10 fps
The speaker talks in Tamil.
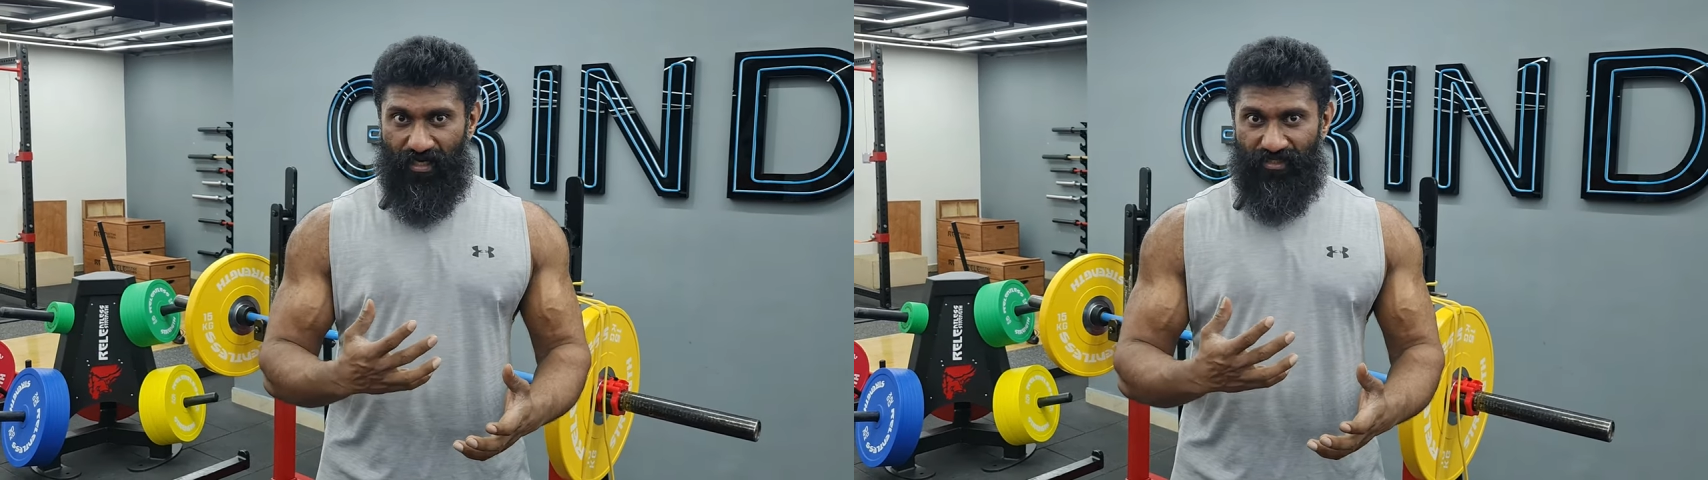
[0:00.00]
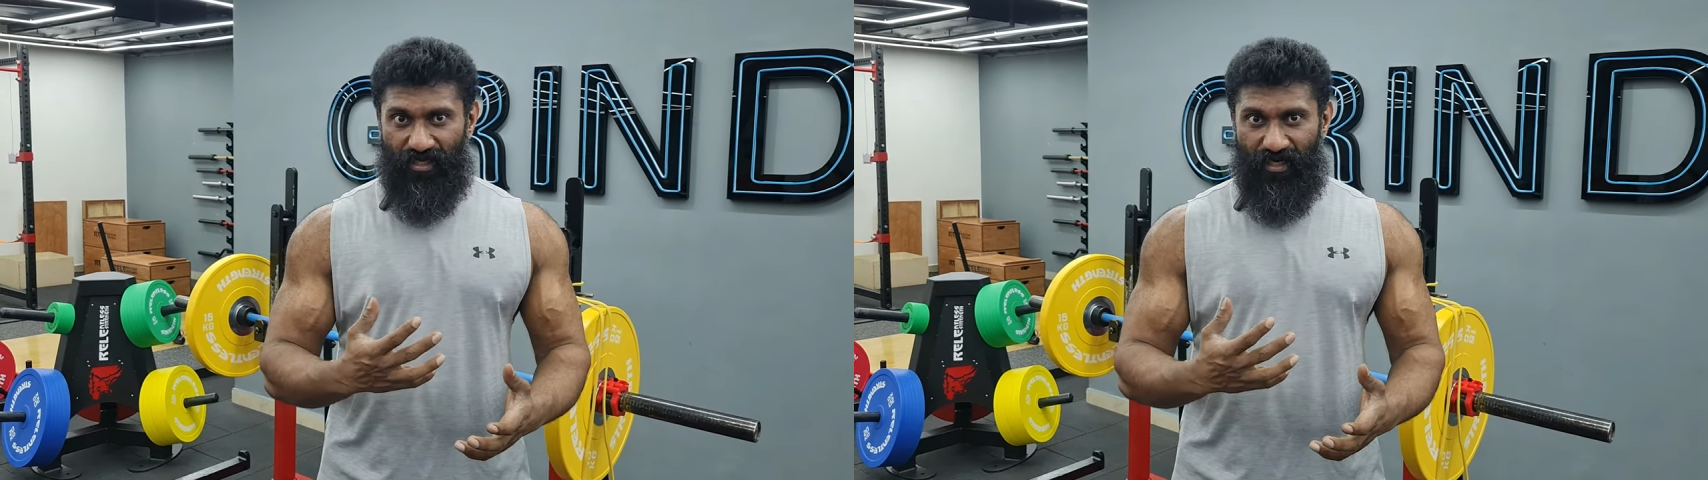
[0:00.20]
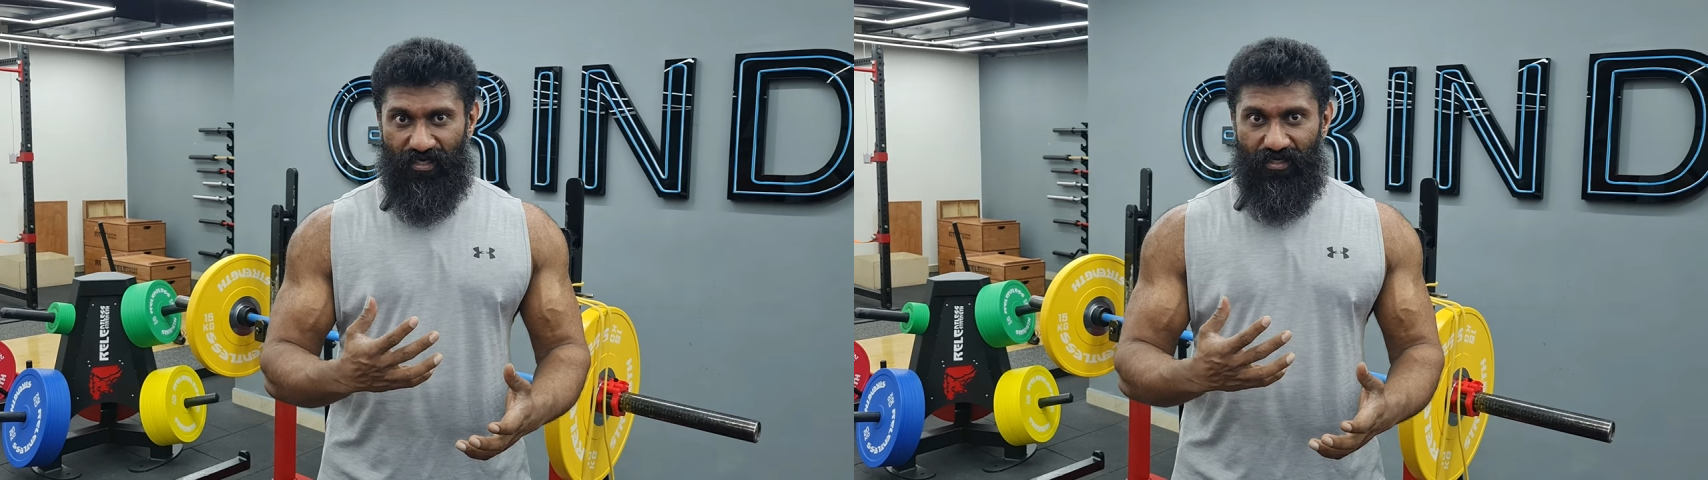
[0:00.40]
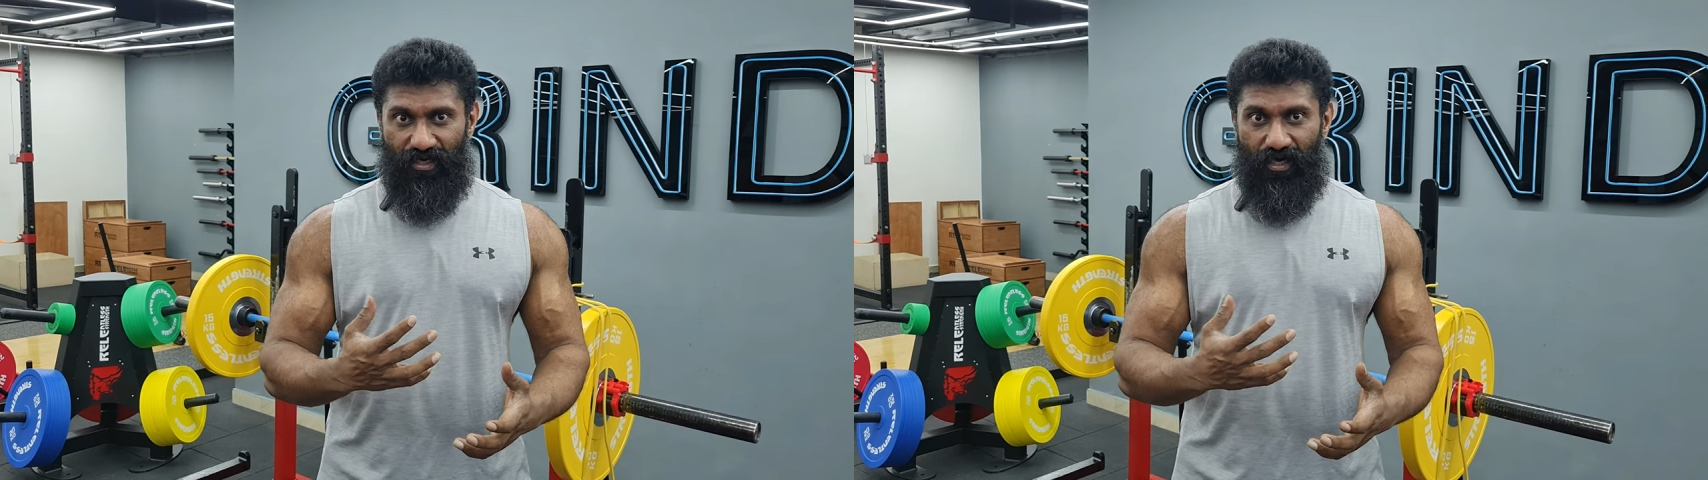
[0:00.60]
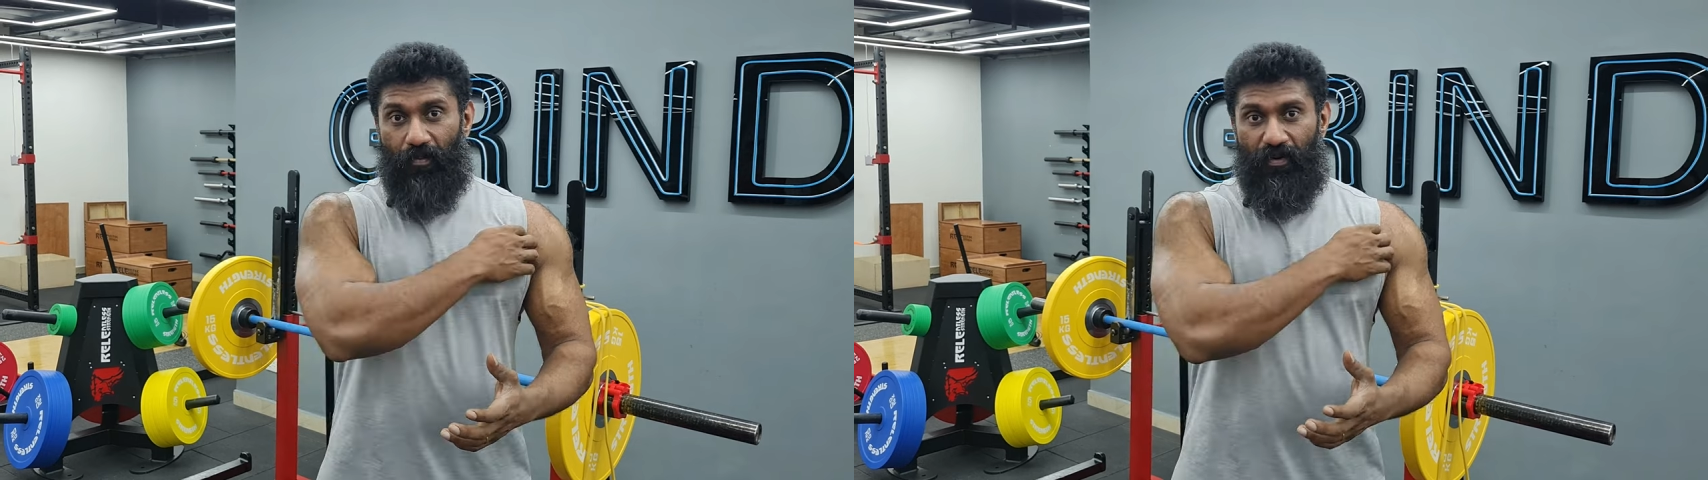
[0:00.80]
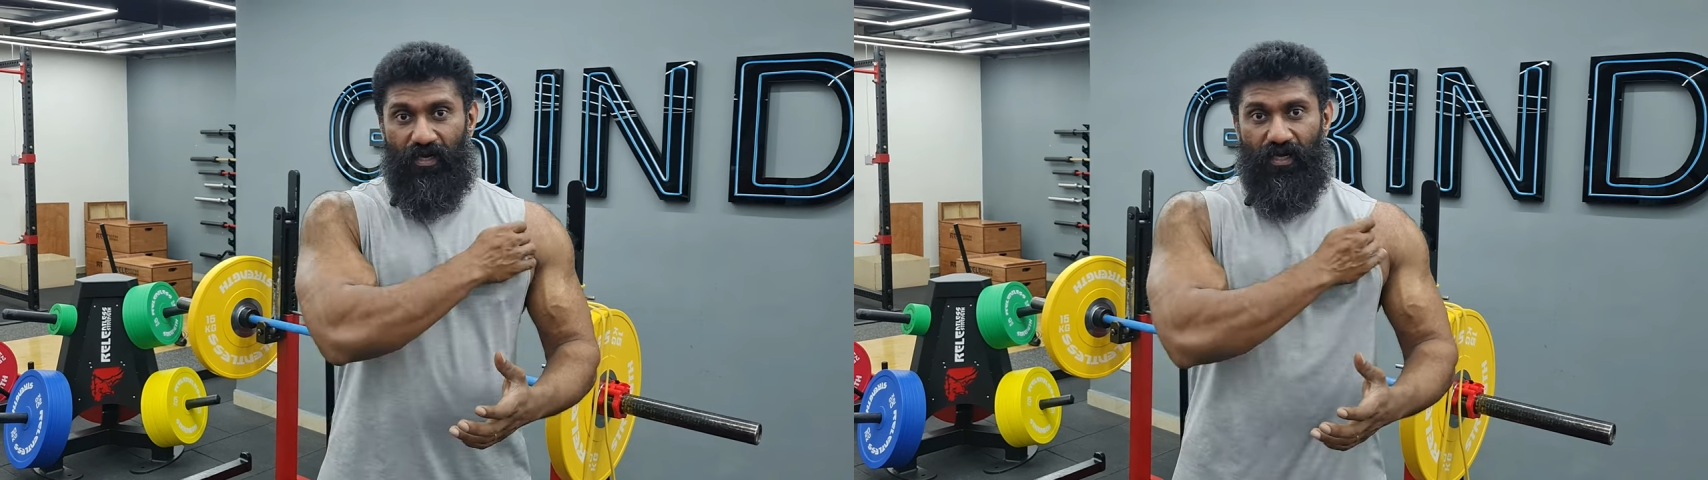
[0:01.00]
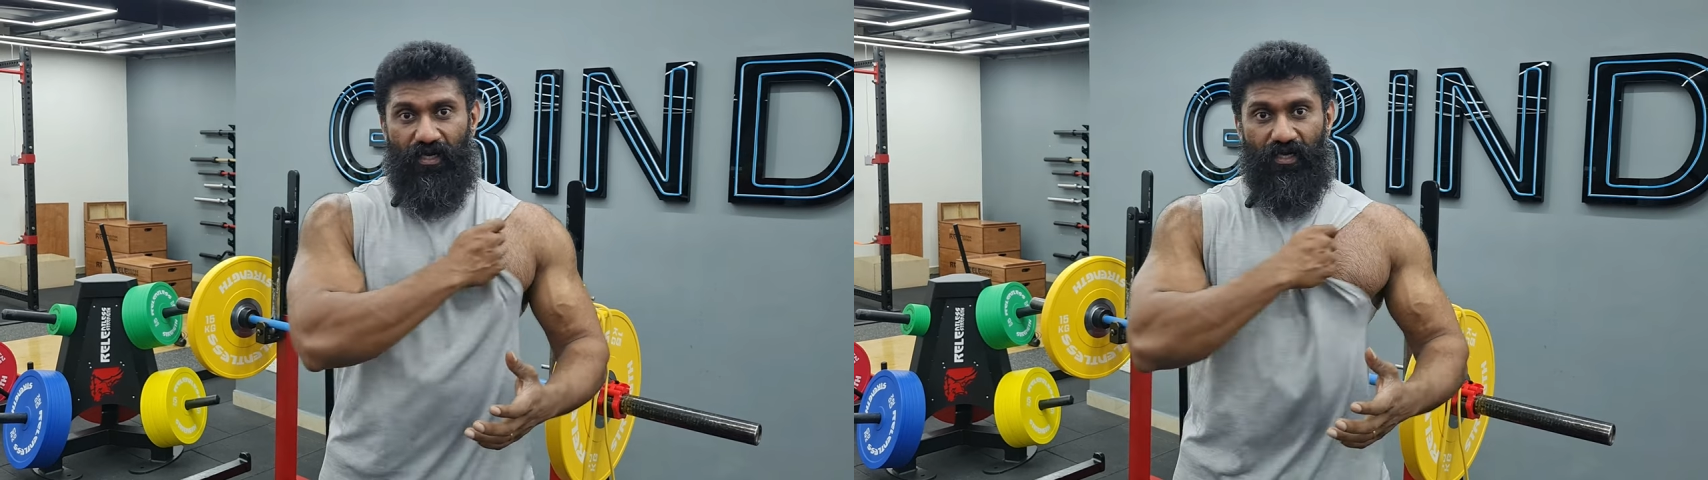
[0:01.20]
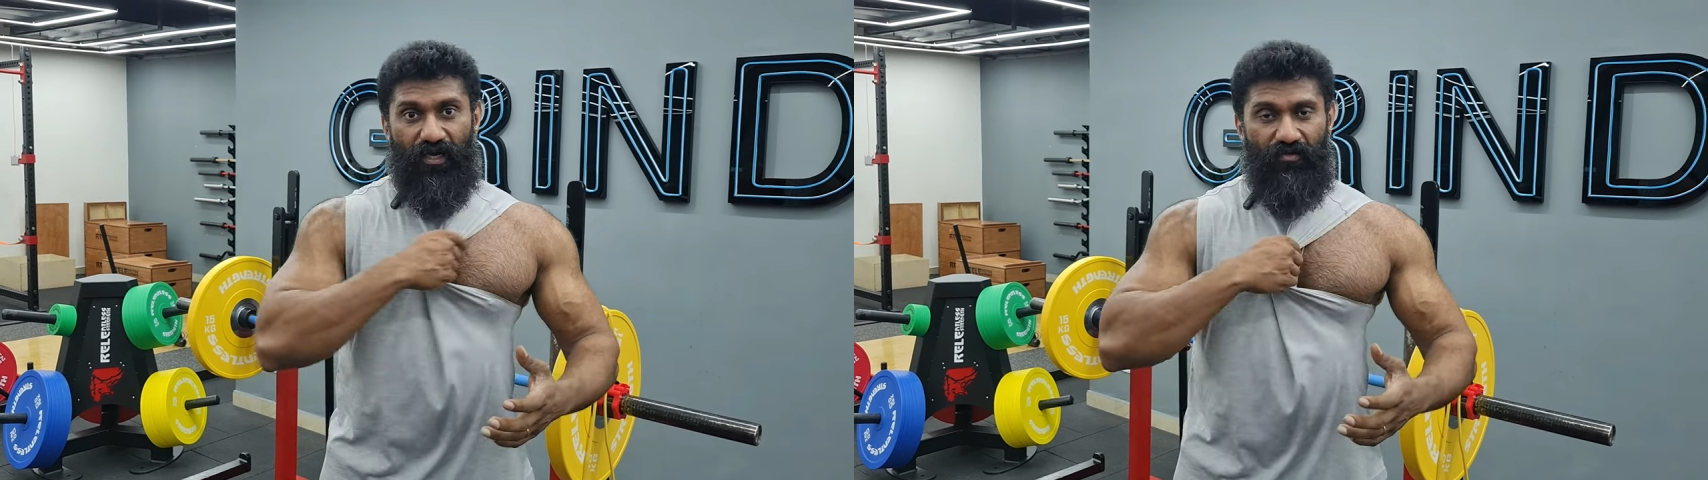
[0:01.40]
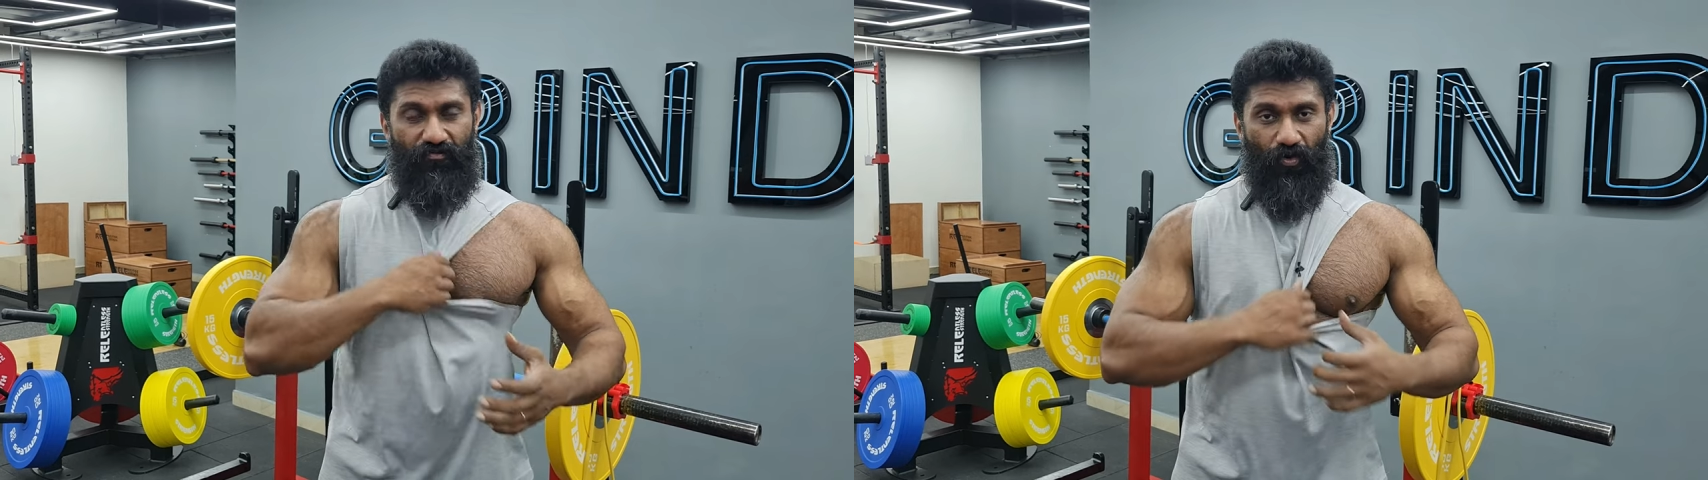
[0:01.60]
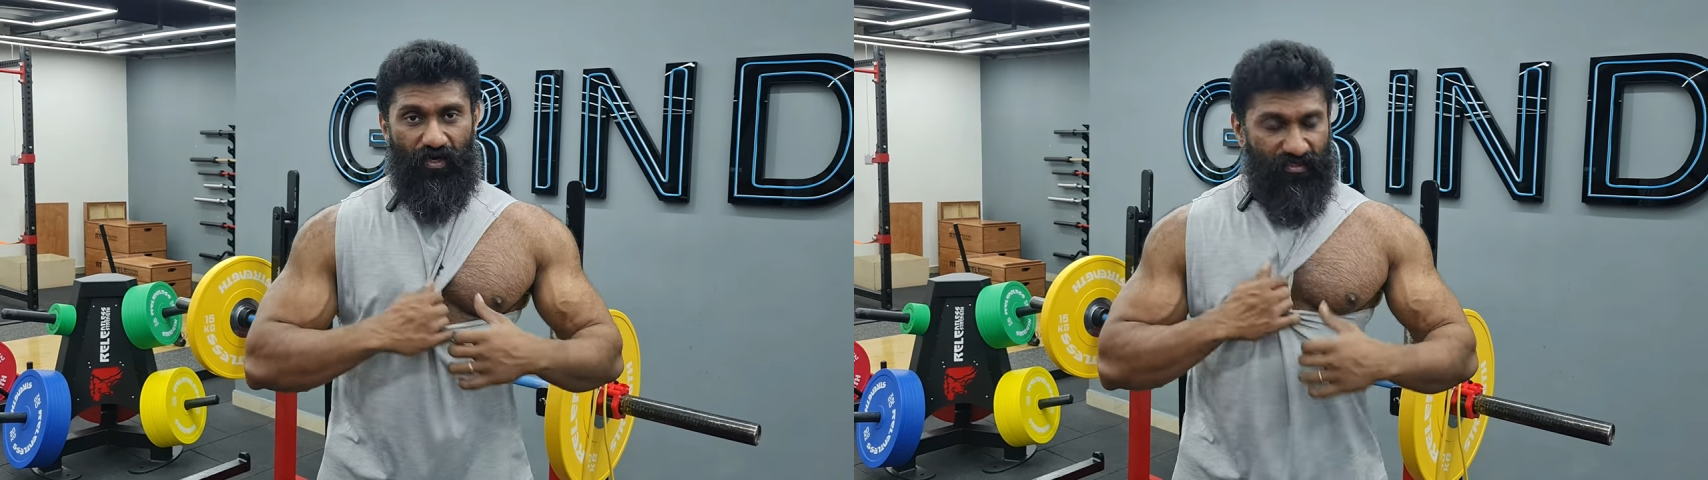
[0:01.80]
டைரக்ஷனில் இருக்கா அப்படின்னா இல்லை
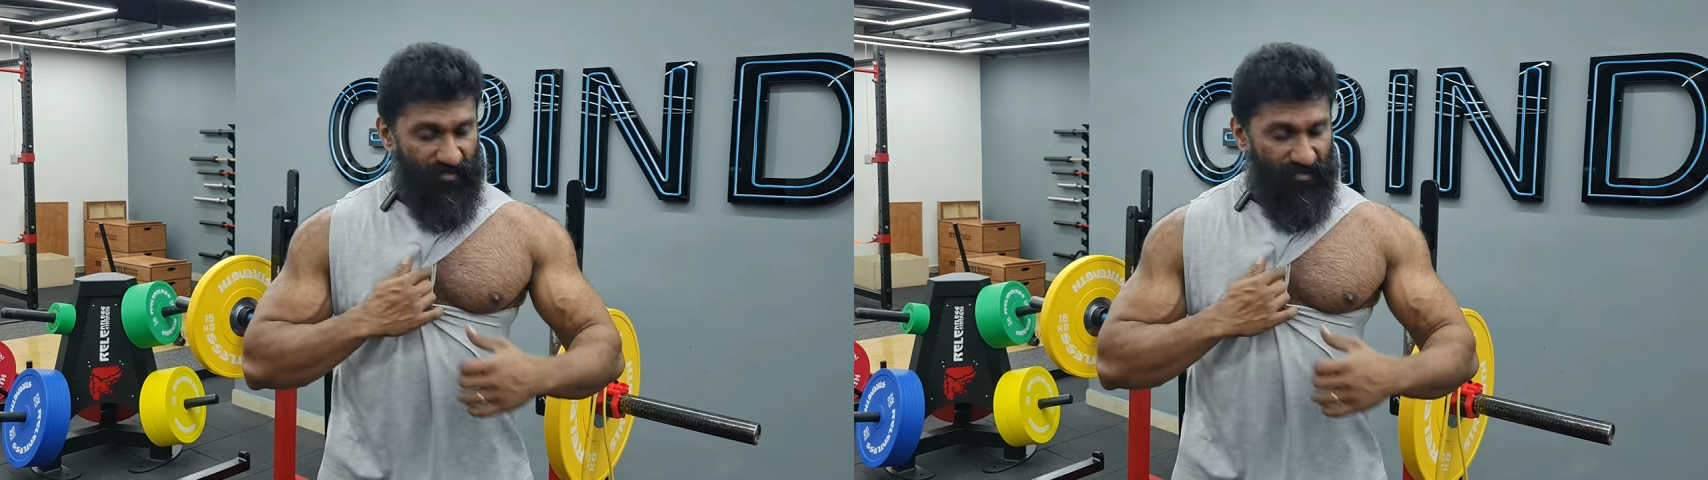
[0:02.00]
ஃபார்